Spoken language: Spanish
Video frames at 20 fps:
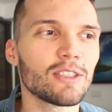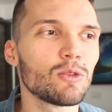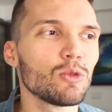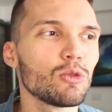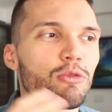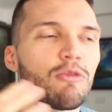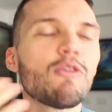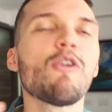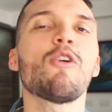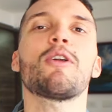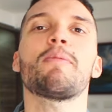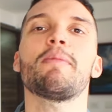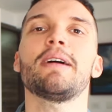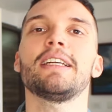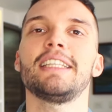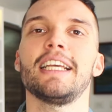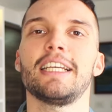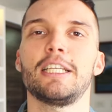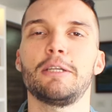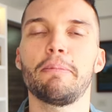sus
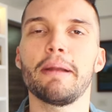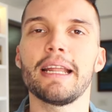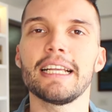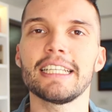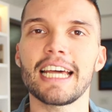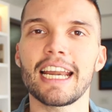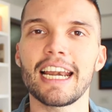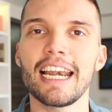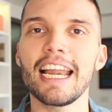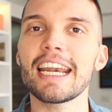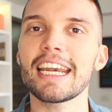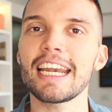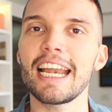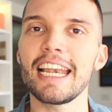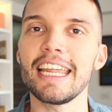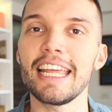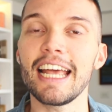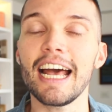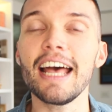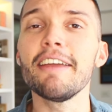formas de expresar la
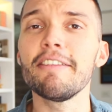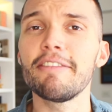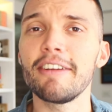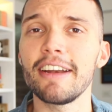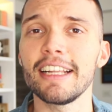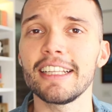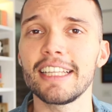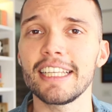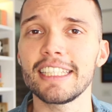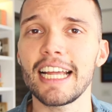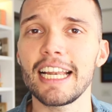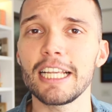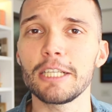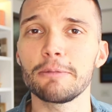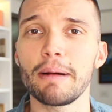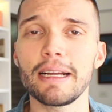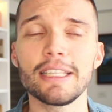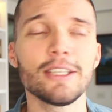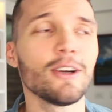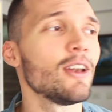realidad diferentes al
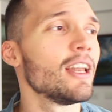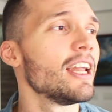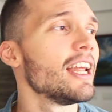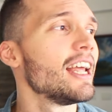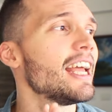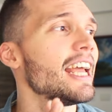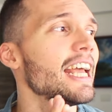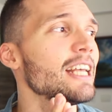español.